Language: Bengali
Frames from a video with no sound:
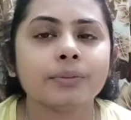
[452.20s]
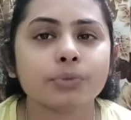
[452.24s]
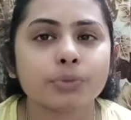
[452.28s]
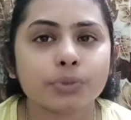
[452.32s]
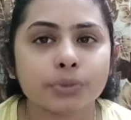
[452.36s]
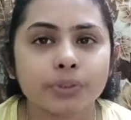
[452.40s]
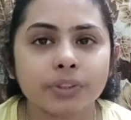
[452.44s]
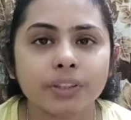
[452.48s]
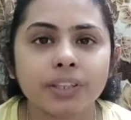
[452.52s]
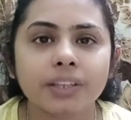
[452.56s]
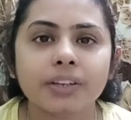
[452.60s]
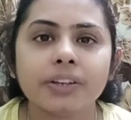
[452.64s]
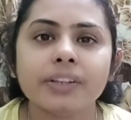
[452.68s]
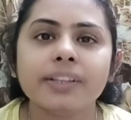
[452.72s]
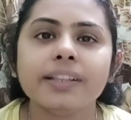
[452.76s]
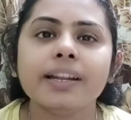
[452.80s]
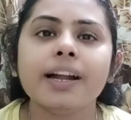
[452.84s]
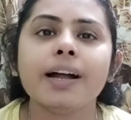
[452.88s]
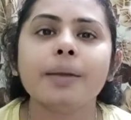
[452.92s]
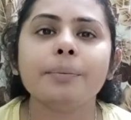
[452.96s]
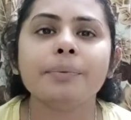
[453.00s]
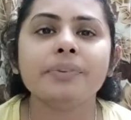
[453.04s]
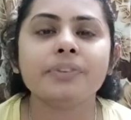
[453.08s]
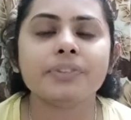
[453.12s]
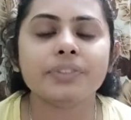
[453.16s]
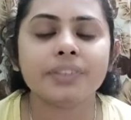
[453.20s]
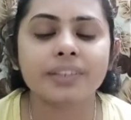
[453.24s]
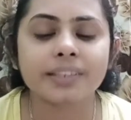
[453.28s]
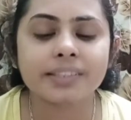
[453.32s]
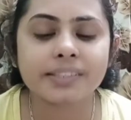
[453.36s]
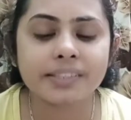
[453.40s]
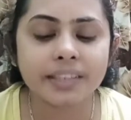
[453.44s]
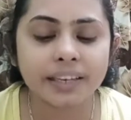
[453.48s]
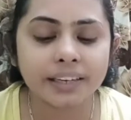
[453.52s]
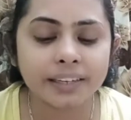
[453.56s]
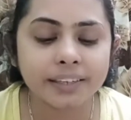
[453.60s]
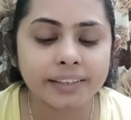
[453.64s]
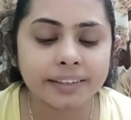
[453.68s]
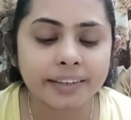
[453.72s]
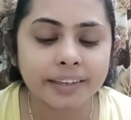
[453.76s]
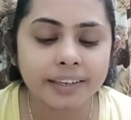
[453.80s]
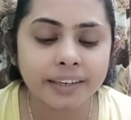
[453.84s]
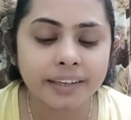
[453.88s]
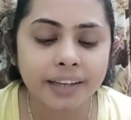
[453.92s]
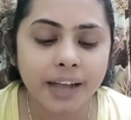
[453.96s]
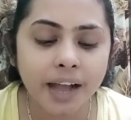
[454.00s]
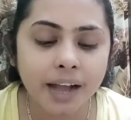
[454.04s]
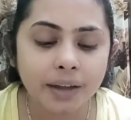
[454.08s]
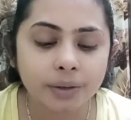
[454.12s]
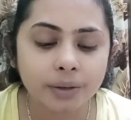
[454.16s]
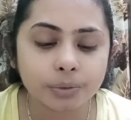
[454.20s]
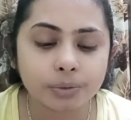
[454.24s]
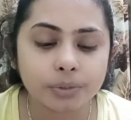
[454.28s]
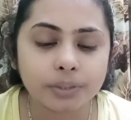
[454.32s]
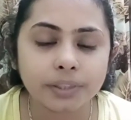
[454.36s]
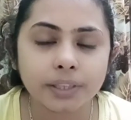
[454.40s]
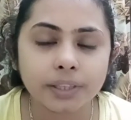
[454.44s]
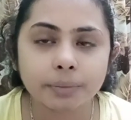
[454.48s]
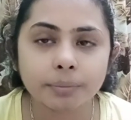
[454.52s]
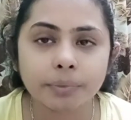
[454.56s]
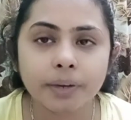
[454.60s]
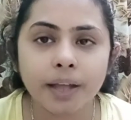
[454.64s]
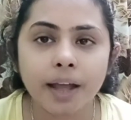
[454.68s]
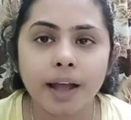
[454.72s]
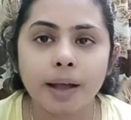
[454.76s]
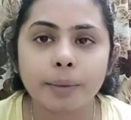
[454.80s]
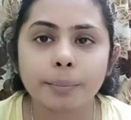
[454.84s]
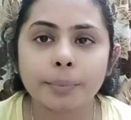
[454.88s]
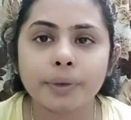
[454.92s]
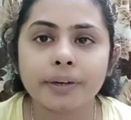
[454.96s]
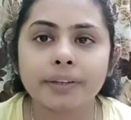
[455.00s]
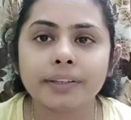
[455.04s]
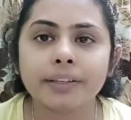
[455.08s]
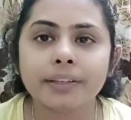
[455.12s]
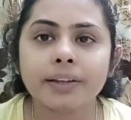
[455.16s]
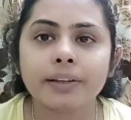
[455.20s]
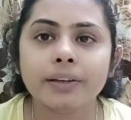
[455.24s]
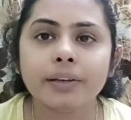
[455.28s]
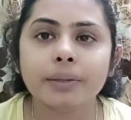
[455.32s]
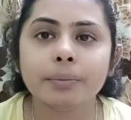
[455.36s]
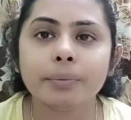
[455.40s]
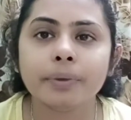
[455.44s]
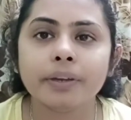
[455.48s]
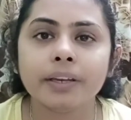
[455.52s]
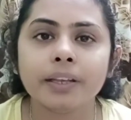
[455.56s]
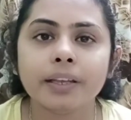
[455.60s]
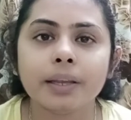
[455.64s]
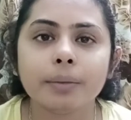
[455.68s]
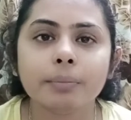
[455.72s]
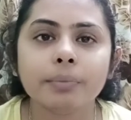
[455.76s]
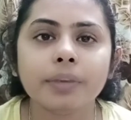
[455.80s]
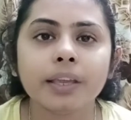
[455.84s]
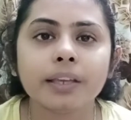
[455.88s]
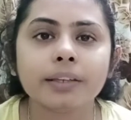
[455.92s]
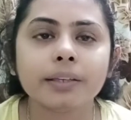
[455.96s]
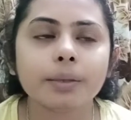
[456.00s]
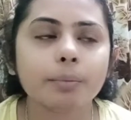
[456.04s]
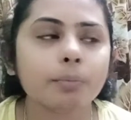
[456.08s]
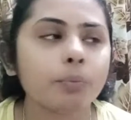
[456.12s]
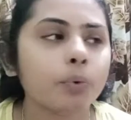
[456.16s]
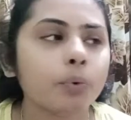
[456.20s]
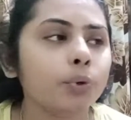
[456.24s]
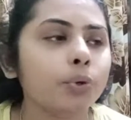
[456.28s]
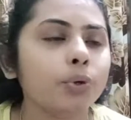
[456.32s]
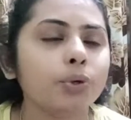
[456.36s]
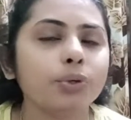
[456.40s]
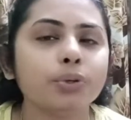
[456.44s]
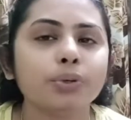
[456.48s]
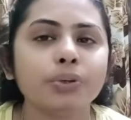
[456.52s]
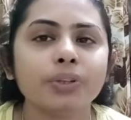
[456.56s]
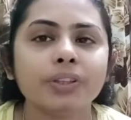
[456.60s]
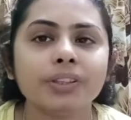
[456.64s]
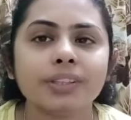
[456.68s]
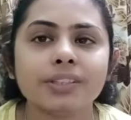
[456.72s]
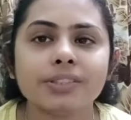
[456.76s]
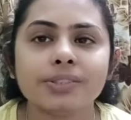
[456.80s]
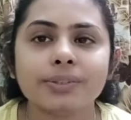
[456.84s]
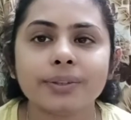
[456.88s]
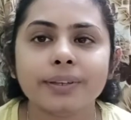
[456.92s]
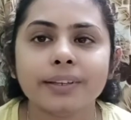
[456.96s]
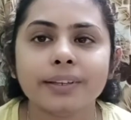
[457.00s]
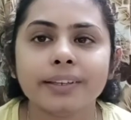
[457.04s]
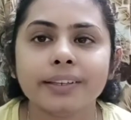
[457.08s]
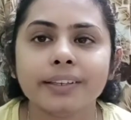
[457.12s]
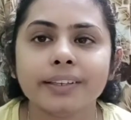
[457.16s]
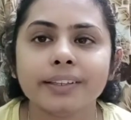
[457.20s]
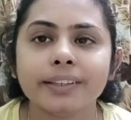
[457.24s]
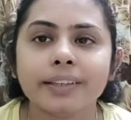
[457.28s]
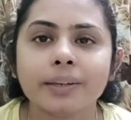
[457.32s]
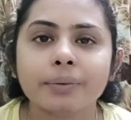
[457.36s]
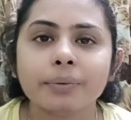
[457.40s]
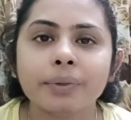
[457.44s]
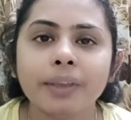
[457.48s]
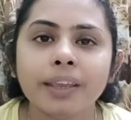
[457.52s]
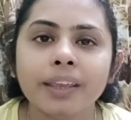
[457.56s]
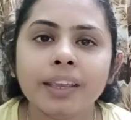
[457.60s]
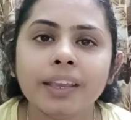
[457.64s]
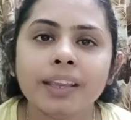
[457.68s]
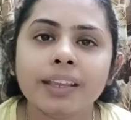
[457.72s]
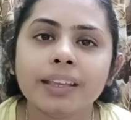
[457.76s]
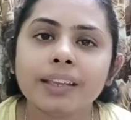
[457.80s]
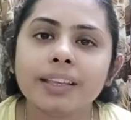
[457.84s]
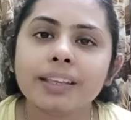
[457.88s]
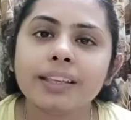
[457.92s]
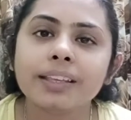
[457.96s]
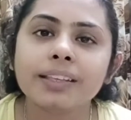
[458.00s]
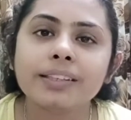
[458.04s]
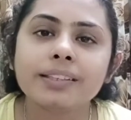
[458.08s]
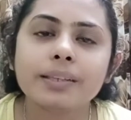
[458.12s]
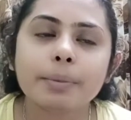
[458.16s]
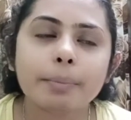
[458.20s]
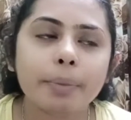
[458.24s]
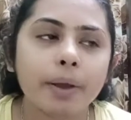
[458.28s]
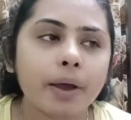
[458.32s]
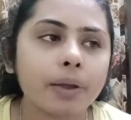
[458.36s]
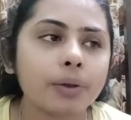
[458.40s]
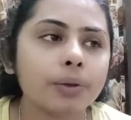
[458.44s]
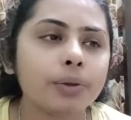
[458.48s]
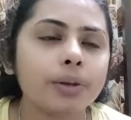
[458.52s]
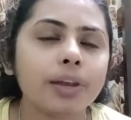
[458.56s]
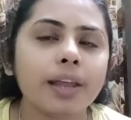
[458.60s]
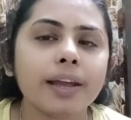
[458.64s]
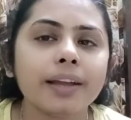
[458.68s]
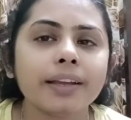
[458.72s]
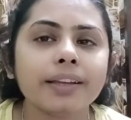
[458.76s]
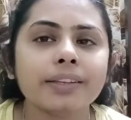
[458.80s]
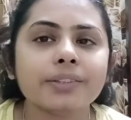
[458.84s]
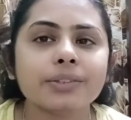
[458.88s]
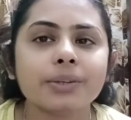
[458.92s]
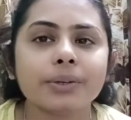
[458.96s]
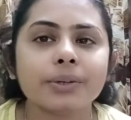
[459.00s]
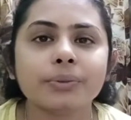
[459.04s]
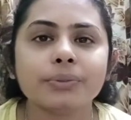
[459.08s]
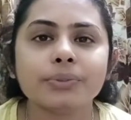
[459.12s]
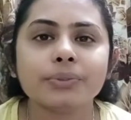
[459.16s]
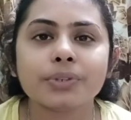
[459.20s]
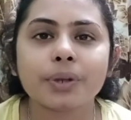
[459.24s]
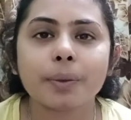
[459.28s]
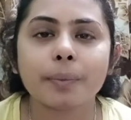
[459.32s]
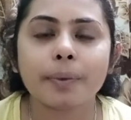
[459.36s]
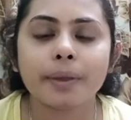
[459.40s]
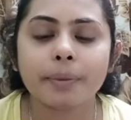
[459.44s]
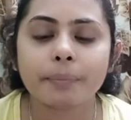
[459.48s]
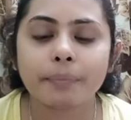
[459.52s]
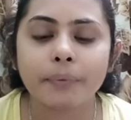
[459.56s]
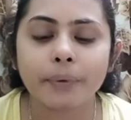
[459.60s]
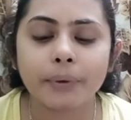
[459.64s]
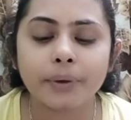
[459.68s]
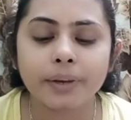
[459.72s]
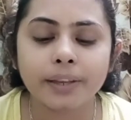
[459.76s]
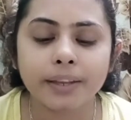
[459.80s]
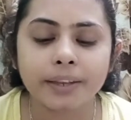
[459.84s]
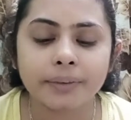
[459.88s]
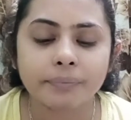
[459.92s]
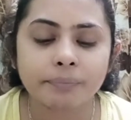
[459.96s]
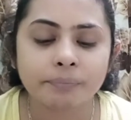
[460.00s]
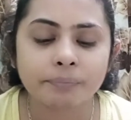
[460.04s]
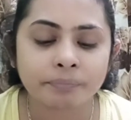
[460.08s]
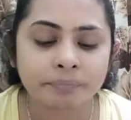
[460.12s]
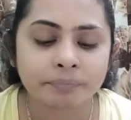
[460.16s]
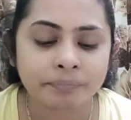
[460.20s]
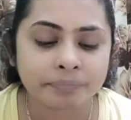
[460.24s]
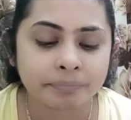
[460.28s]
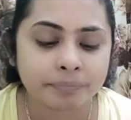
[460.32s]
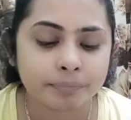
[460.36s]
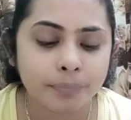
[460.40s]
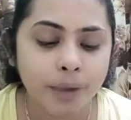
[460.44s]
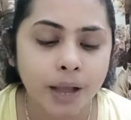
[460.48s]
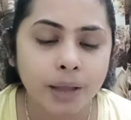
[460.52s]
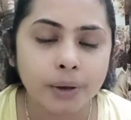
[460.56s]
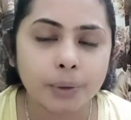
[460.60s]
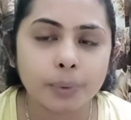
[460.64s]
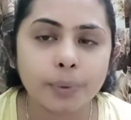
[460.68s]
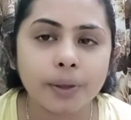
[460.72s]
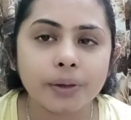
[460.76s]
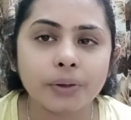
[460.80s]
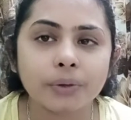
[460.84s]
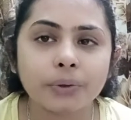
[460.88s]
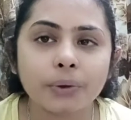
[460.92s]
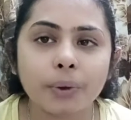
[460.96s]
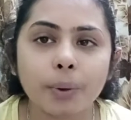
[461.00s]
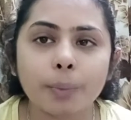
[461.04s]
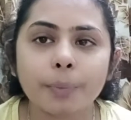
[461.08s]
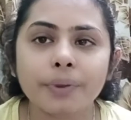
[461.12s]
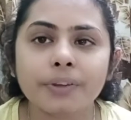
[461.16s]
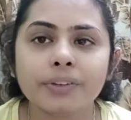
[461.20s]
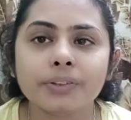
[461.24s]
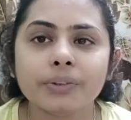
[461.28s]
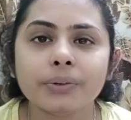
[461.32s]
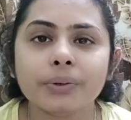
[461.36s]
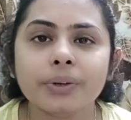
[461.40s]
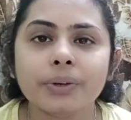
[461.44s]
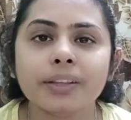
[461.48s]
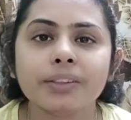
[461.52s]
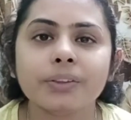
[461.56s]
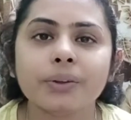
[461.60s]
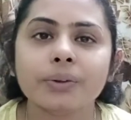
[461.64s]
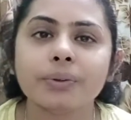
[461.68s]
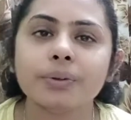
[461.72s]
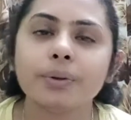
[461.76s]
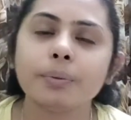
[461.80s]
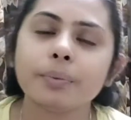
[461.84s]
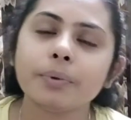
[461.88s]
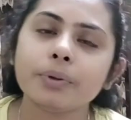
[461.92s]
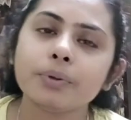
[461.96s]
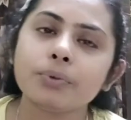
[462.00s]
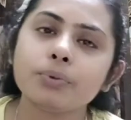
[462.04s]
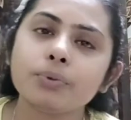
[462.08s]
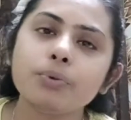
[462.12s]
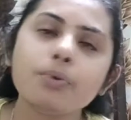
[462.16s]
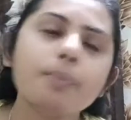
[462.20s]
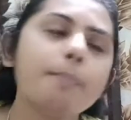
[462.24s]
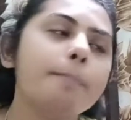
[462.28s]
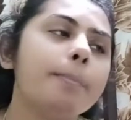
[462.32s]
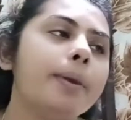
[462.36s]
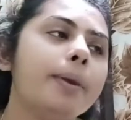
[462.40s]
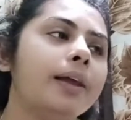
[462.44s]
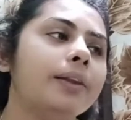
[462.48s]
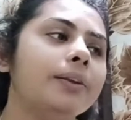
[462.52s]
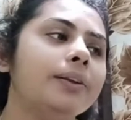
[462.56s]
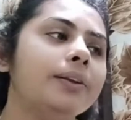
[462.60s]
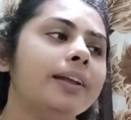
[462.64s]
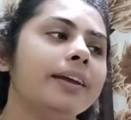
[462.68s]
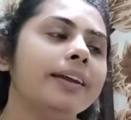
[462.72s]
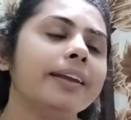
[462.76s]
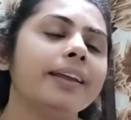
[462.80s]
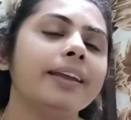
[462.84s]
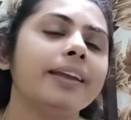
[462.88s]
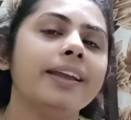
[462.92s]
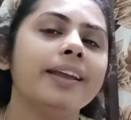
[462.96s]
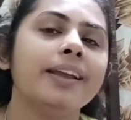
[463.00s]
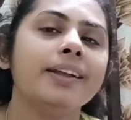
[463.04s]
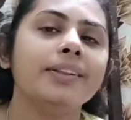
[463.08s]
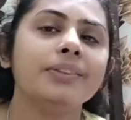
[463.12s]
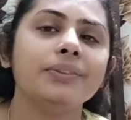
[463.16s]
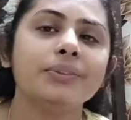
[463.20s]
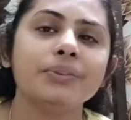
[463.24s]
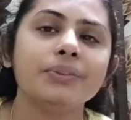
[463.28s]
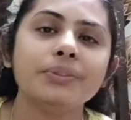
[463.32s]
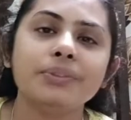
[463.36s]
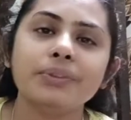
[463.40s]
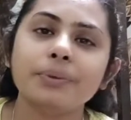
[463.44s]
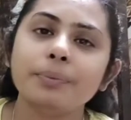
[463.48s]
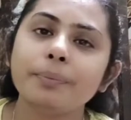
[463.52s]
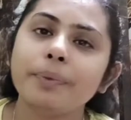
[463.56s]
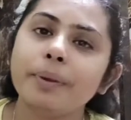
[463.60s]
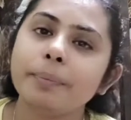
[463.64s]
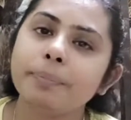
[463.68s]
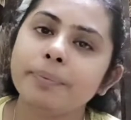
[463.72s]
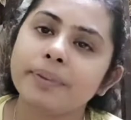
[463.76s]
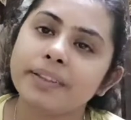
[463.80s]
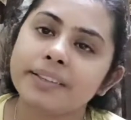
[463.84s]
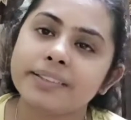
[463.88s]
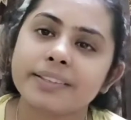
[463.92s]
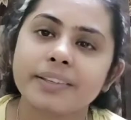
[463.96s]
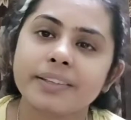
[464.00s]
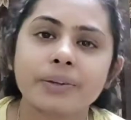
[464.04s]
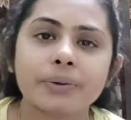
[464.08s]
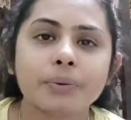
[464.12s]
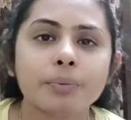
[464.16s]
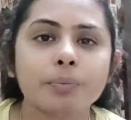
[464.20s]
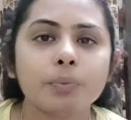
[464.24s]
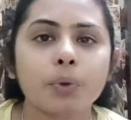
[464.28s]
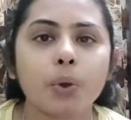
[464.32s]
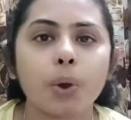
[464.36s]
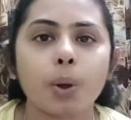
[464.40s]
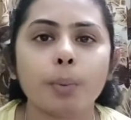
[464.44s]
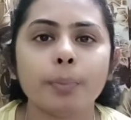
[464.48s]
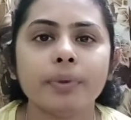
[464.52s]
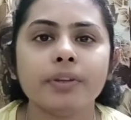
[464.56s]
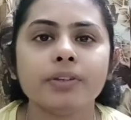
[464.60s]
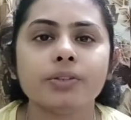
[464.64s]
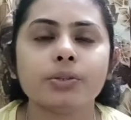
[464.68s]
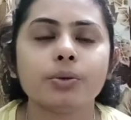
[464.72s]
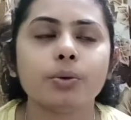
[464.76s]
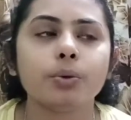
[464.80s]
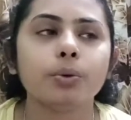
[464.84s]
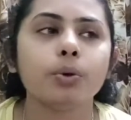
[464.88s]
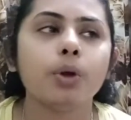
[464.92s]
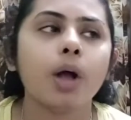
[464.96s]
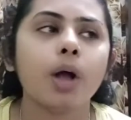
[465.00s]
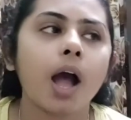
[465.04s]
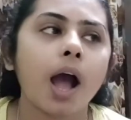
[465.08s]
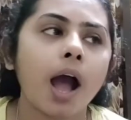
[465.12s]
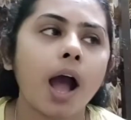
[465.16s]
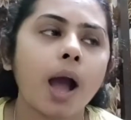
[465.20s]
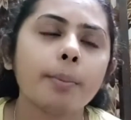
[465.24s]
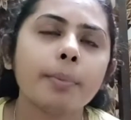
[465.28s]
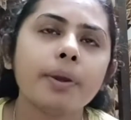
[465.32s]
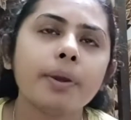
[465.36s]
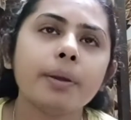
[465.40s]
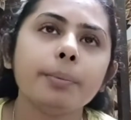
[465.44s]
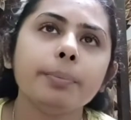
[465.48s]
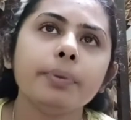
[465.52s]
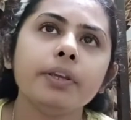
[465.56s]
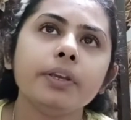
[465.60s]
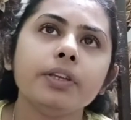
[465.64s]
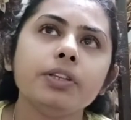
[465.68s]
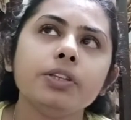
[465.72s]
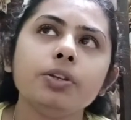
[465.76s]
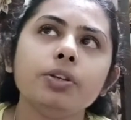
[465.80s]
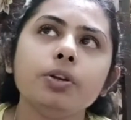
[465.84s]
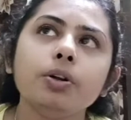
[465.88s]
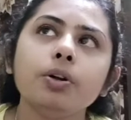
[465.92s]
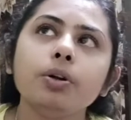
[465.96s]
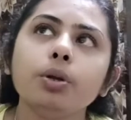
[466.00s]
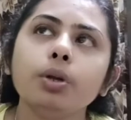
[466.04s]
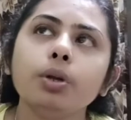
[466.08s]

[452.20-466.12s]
সত্যি কথা আমি যদি এই চ্যানেলটা না খুলতাম না আমার তাহলে মানে আমি একটা মনোটনিতে চলে যেতাম কি যে ভালো লাগে যখন সবাই বলে ভালো ভালো কমেন্ট করে তখন আমার খুব ভালো লাগে তো তোমরা প্লিজ এরকম কমেন্ট করো আমার ভিডিও